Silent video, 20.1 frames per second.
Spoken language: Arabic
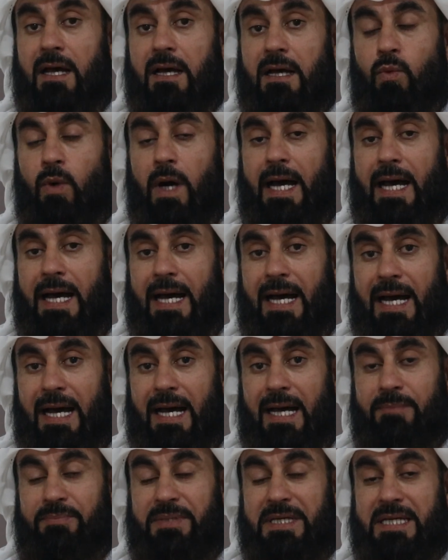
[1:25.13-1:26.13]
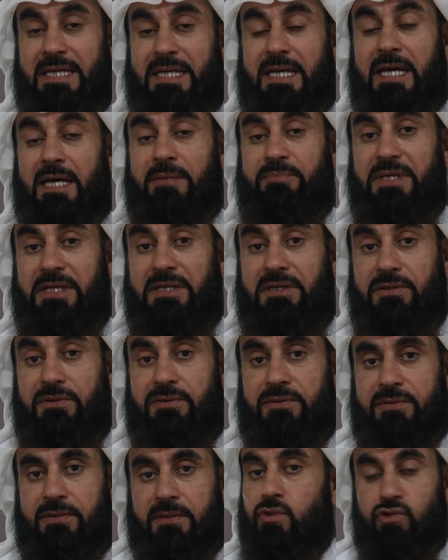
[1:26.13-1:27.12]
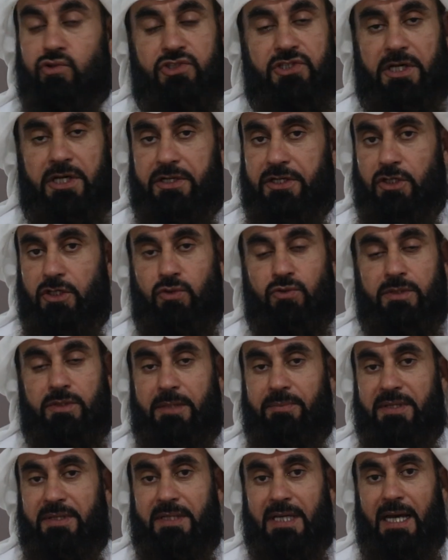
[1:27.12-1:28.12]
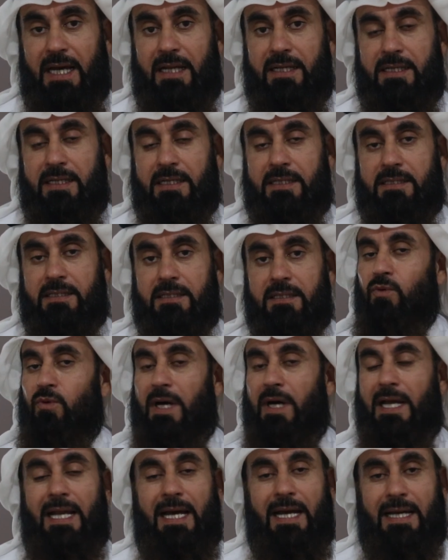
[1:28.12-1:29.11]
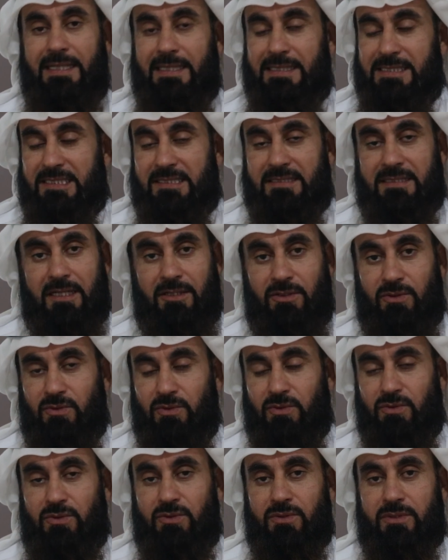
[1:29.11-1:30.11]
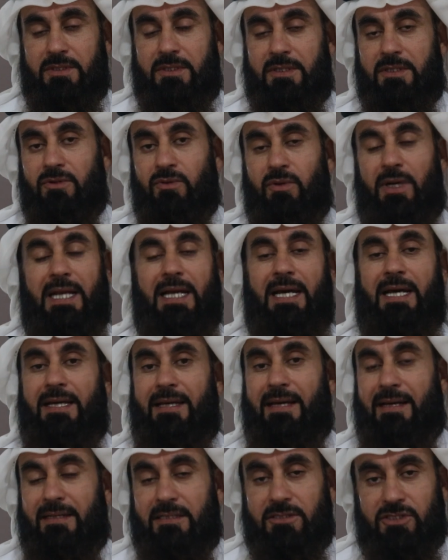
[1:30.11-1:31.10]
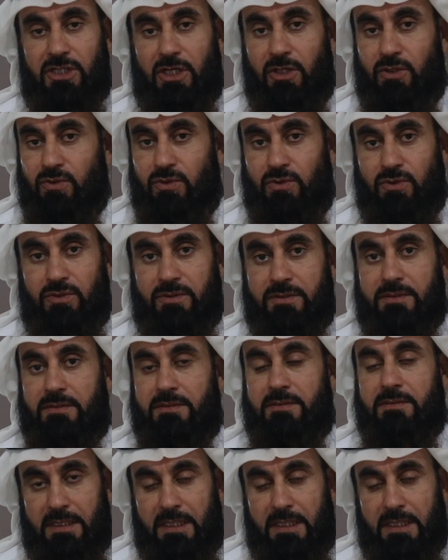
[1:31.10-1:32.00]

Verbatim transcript: وهابي خبيث يصرحون بذلك ولا يستحون ولا يخجلون